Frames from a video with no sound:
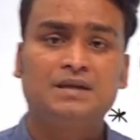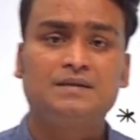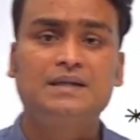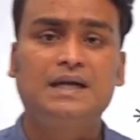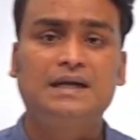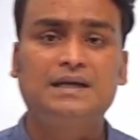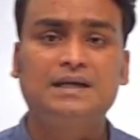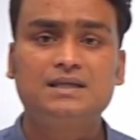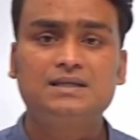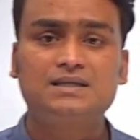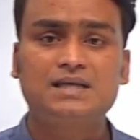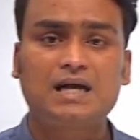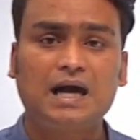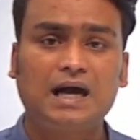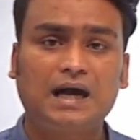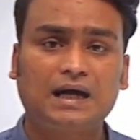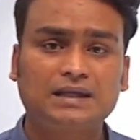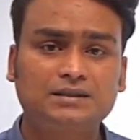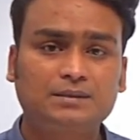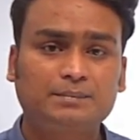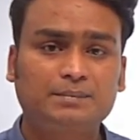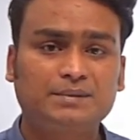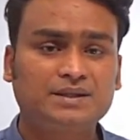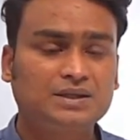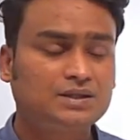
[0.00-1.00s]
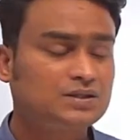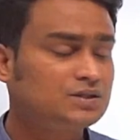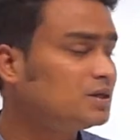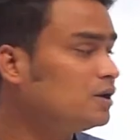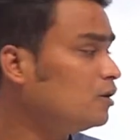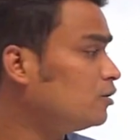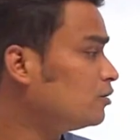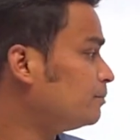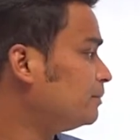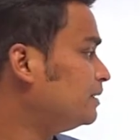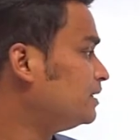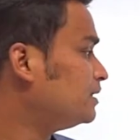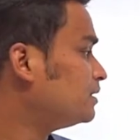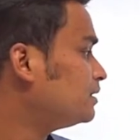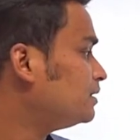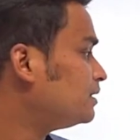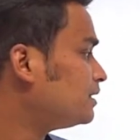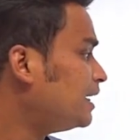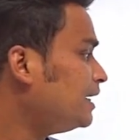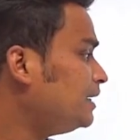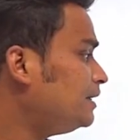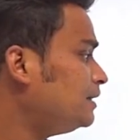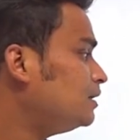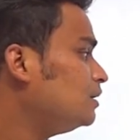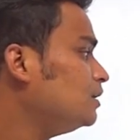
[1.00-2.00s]
దట్ ఈస్ ఆంధ్రప్రదేశ్ గవర్నమెంట్
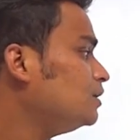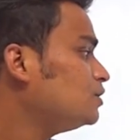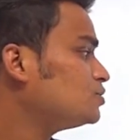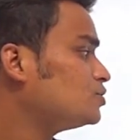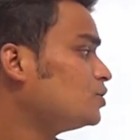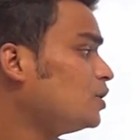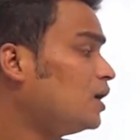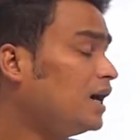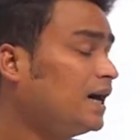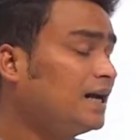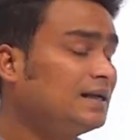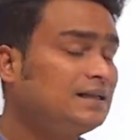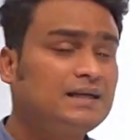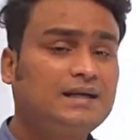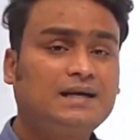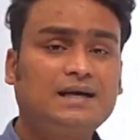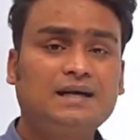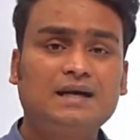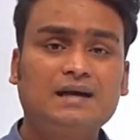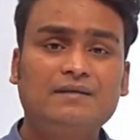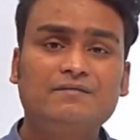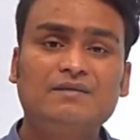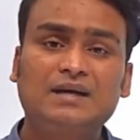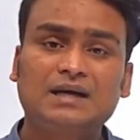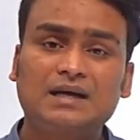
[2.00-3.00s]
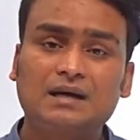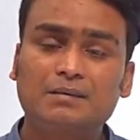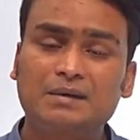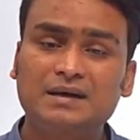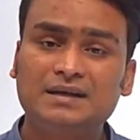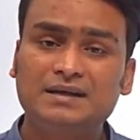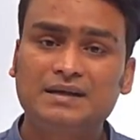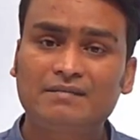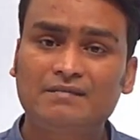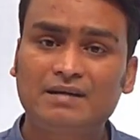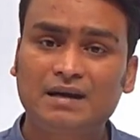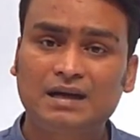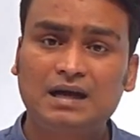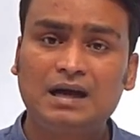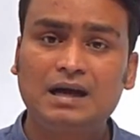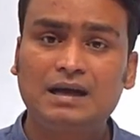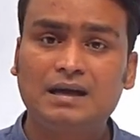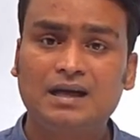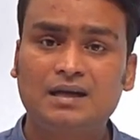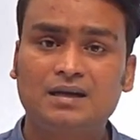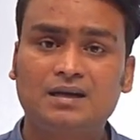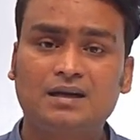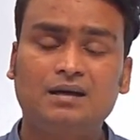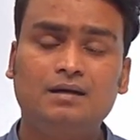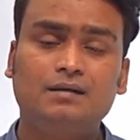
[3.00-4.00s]
రైట్ సో ఆర్థికంగా వెనుకబడిన
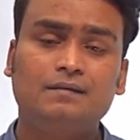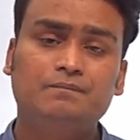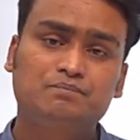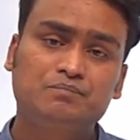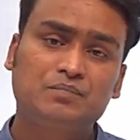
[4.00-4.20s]
వర్గాలన్నా